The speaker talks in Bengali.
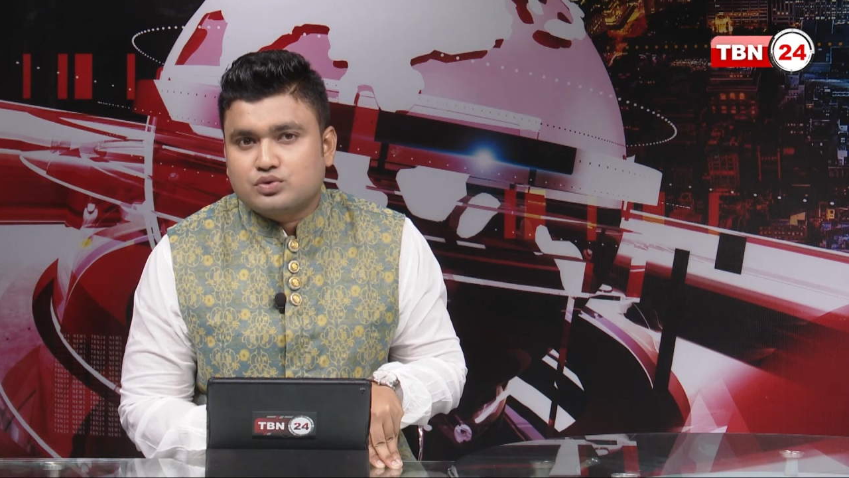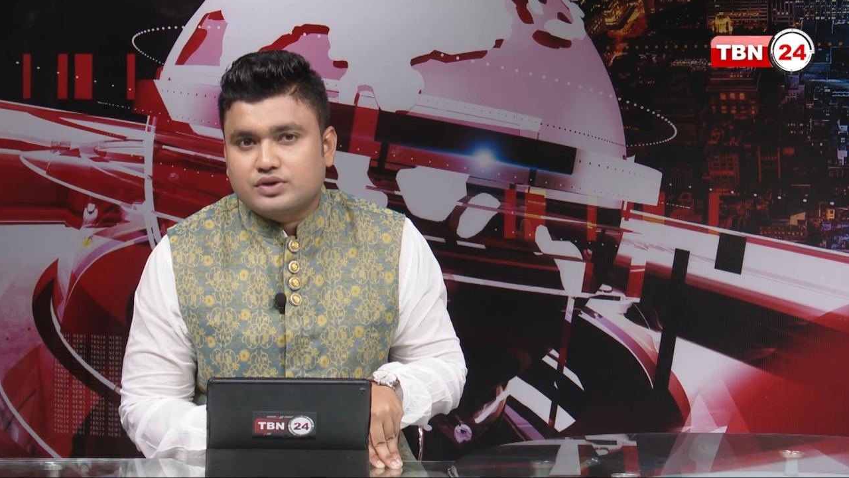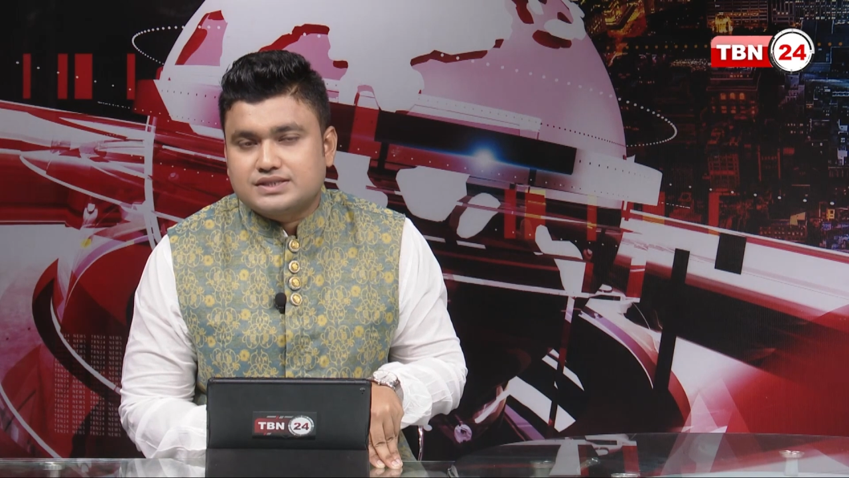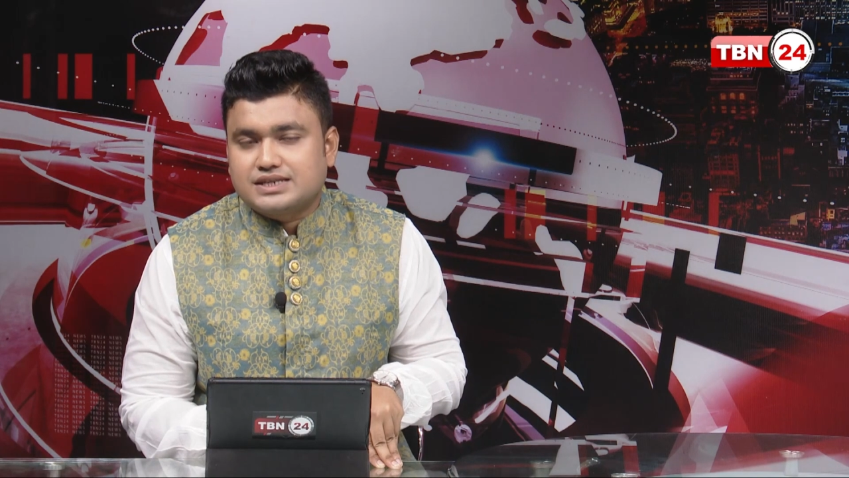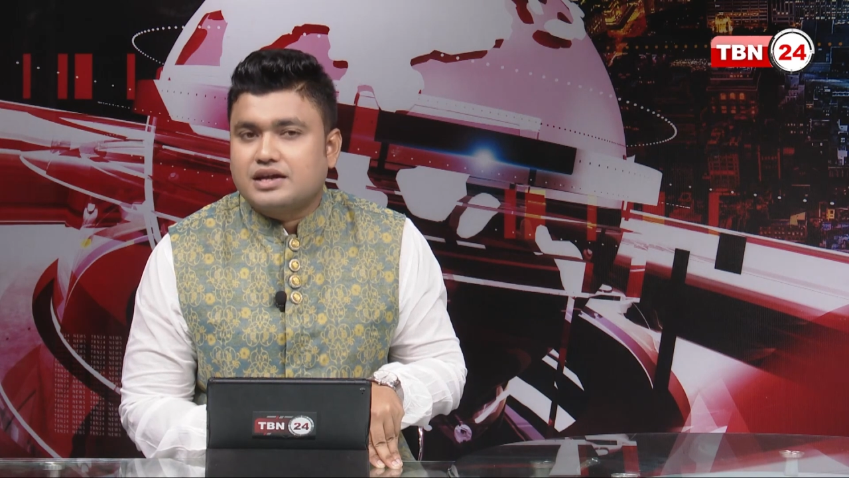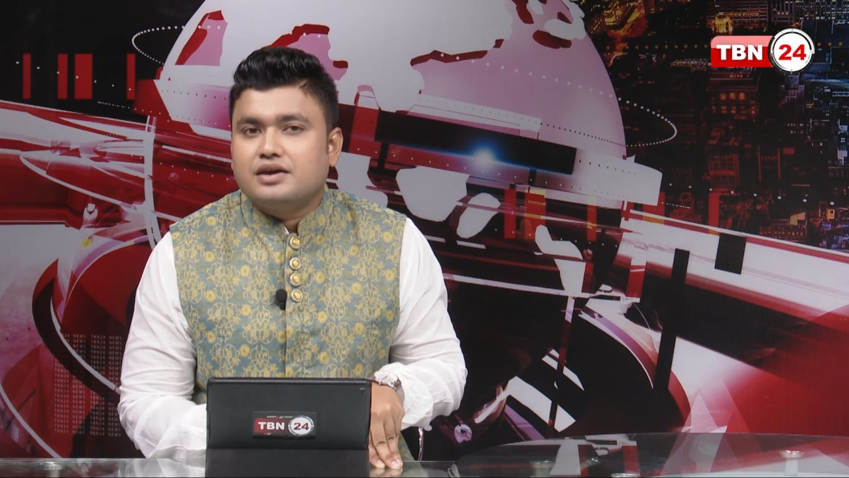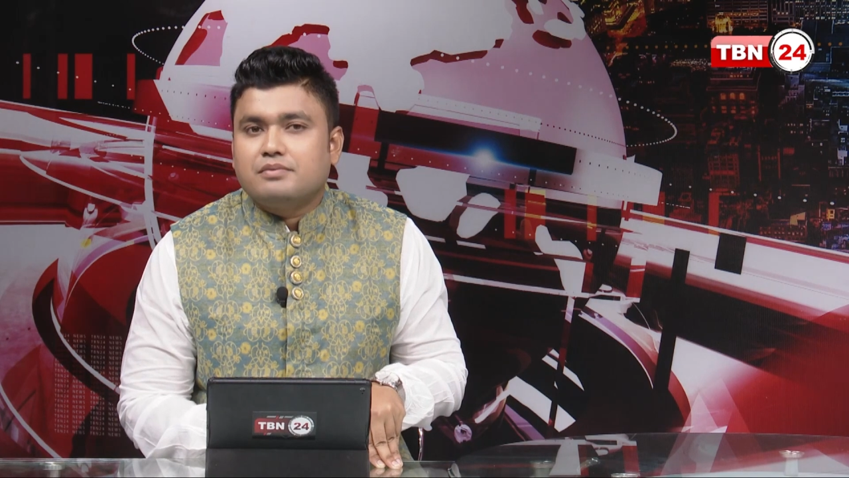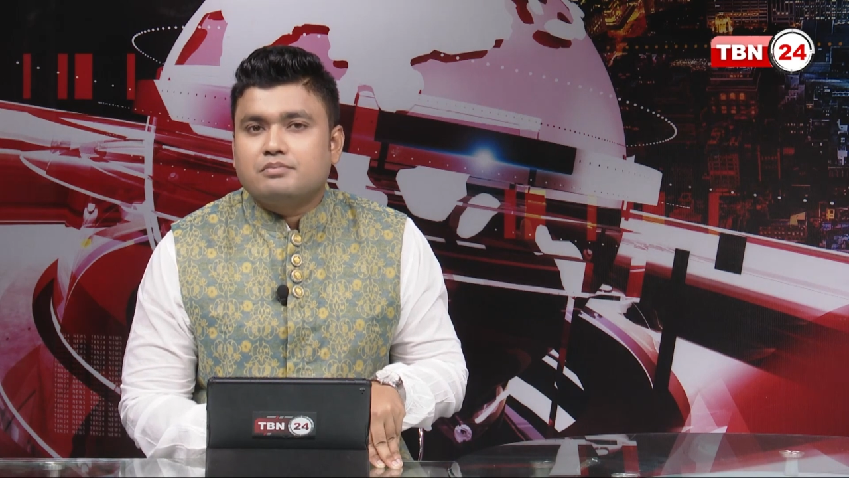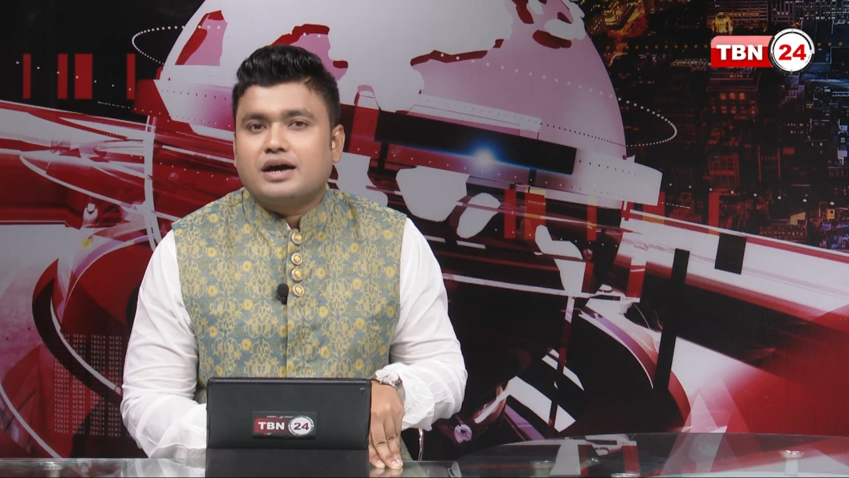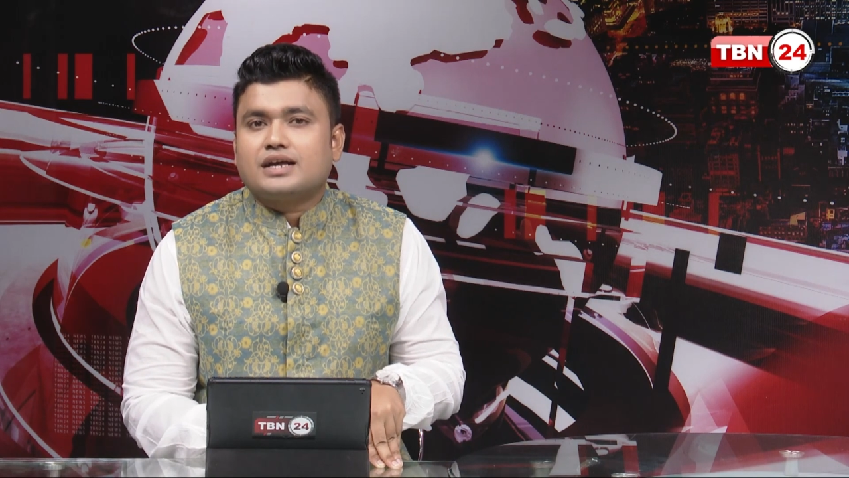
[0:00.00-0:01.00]
করেছেন
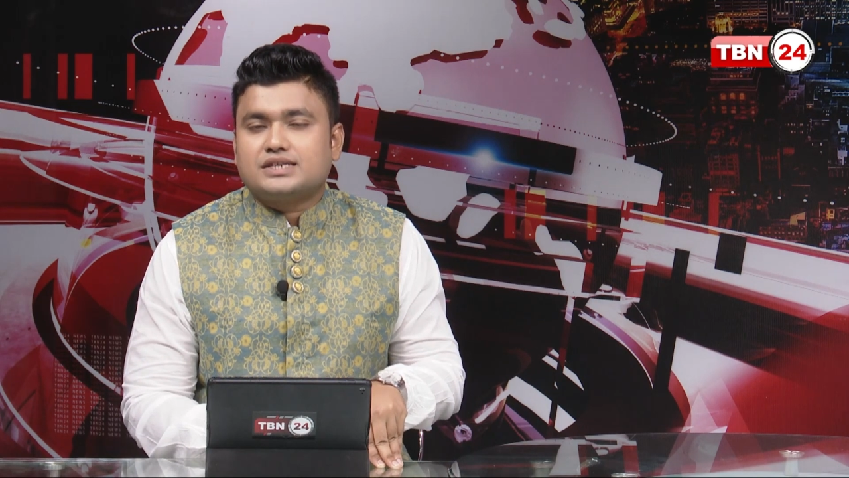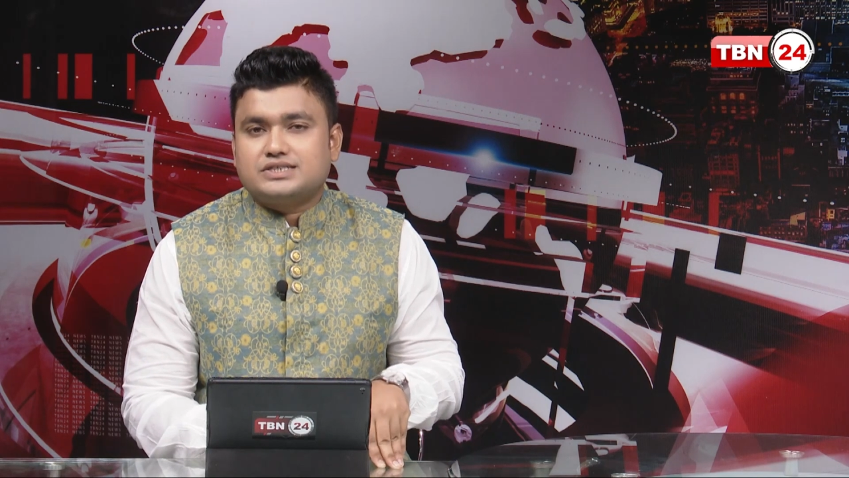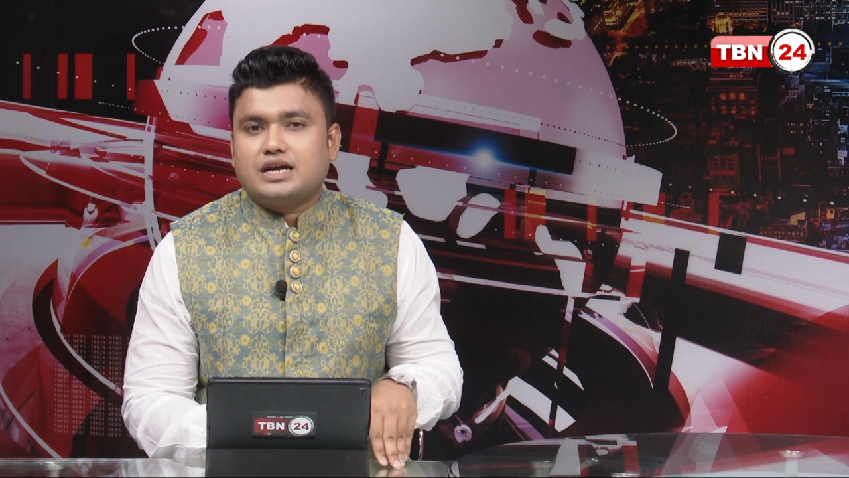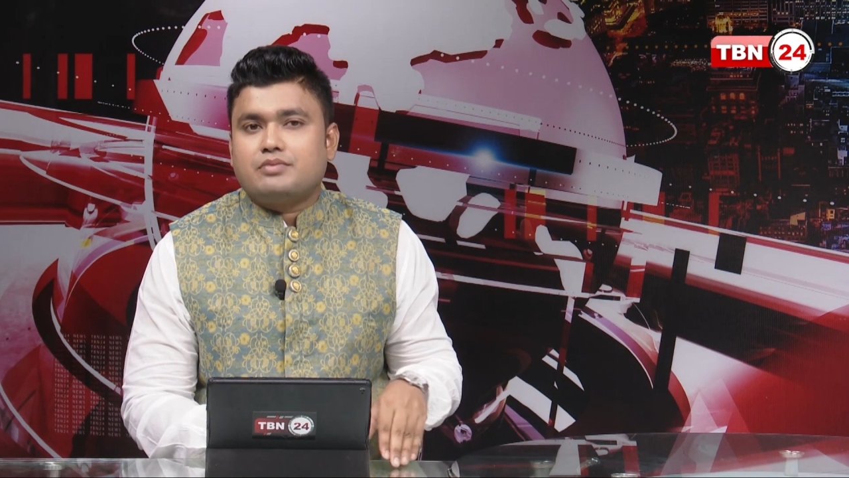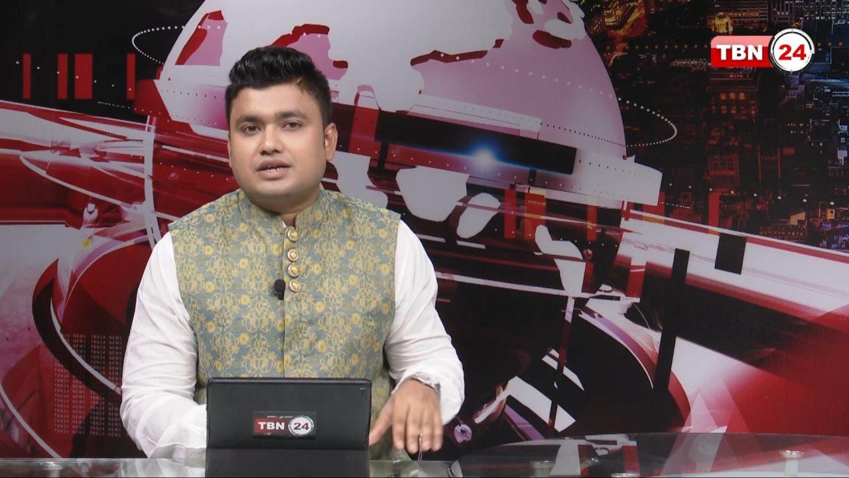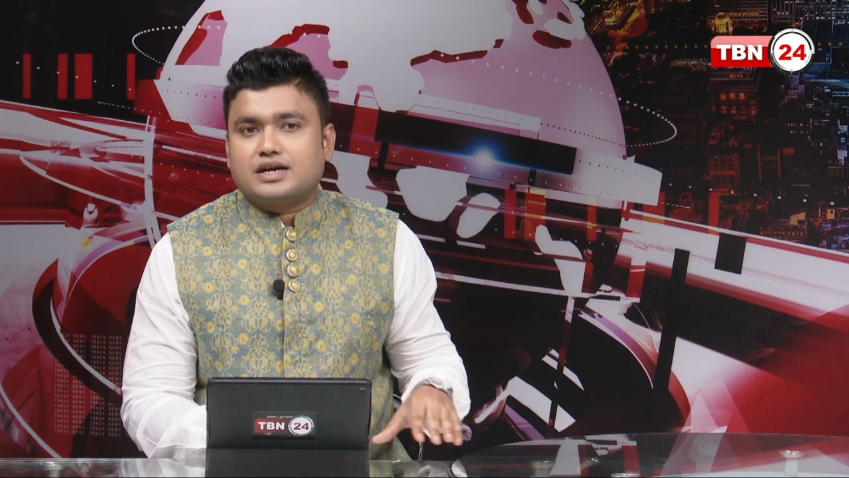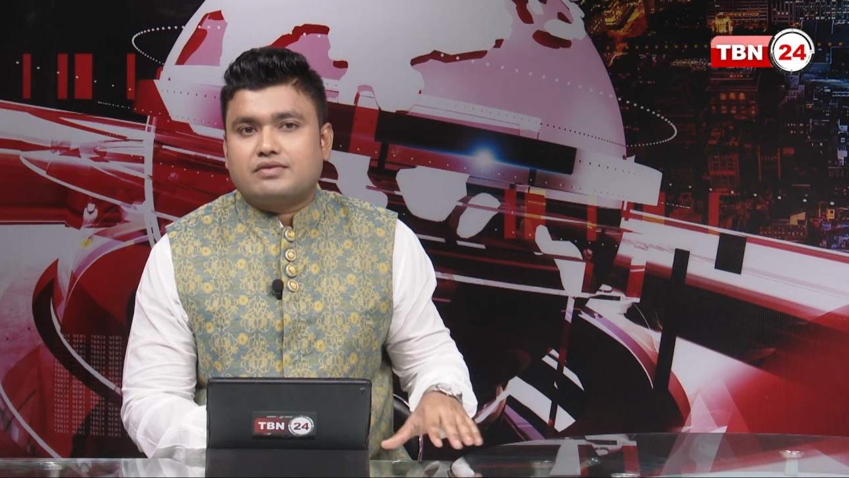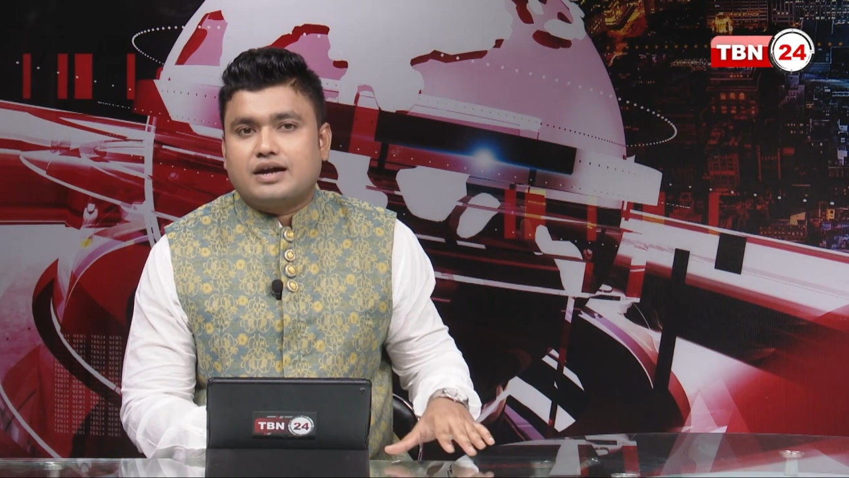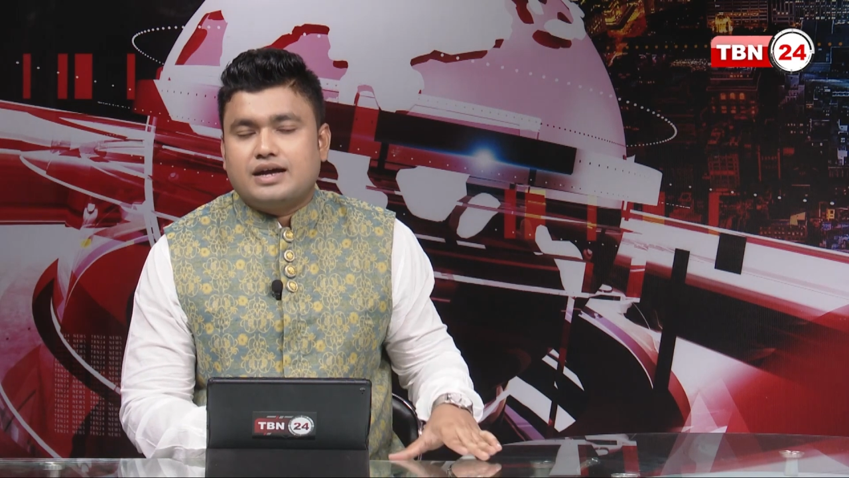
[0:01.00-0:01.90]
বাংলাদেশি আমেরিকানরা